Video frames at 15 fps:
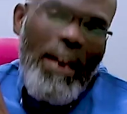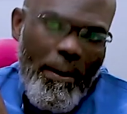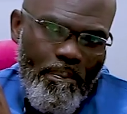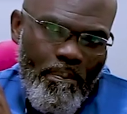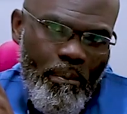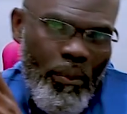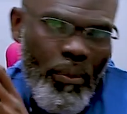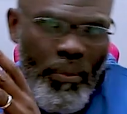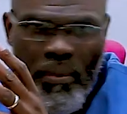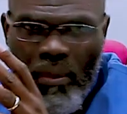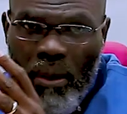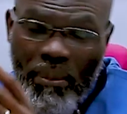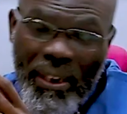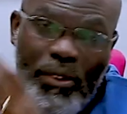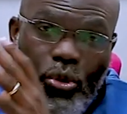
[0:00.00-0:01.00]
là,
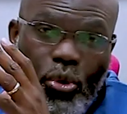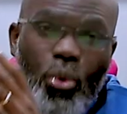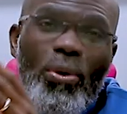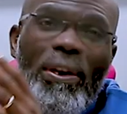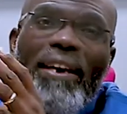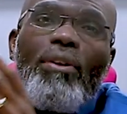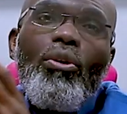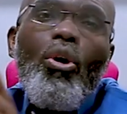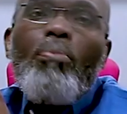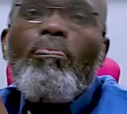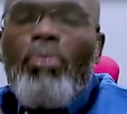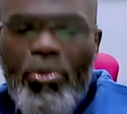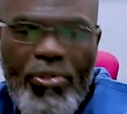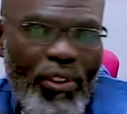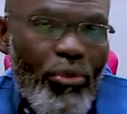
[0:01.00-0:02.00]
mais tous les
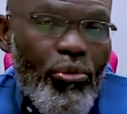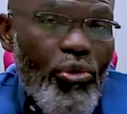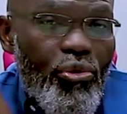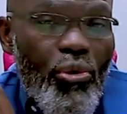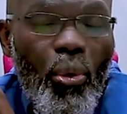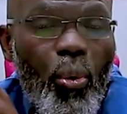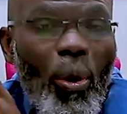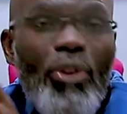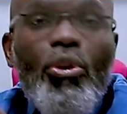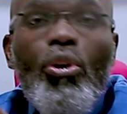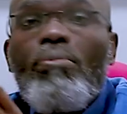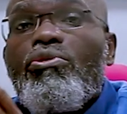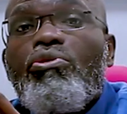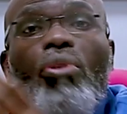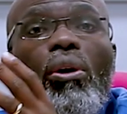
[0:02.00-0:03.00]
composants de son
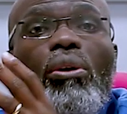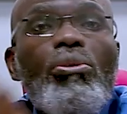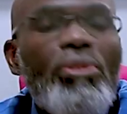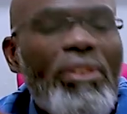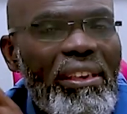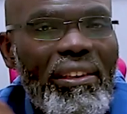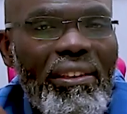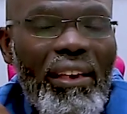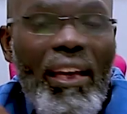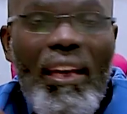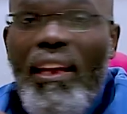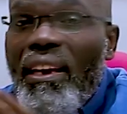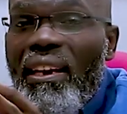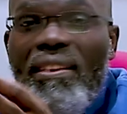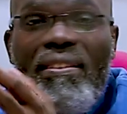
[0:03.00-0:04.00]
royaume sont réunis.
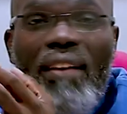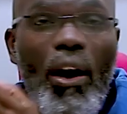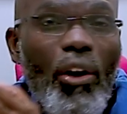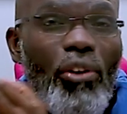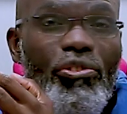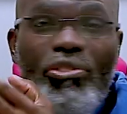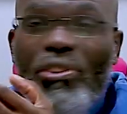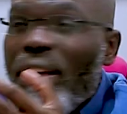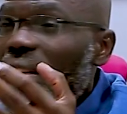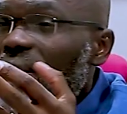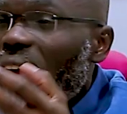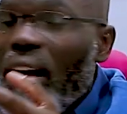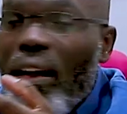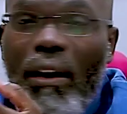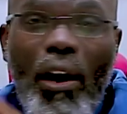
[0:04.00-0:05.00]
Les anges, les
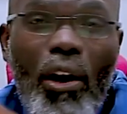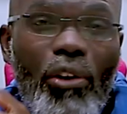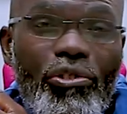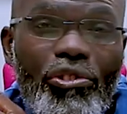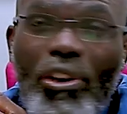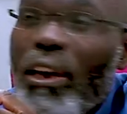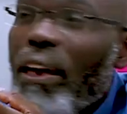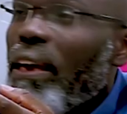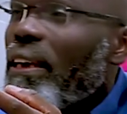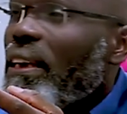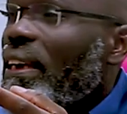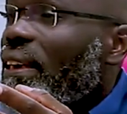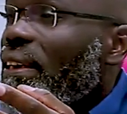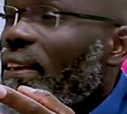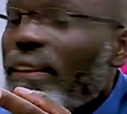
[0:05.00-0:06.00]
archanges,
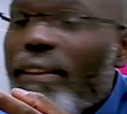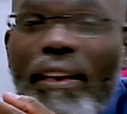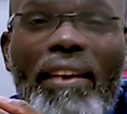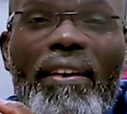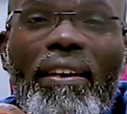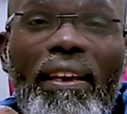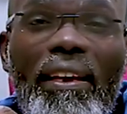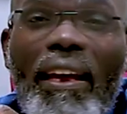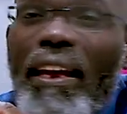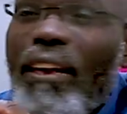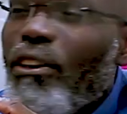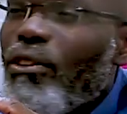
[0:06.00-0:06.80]
et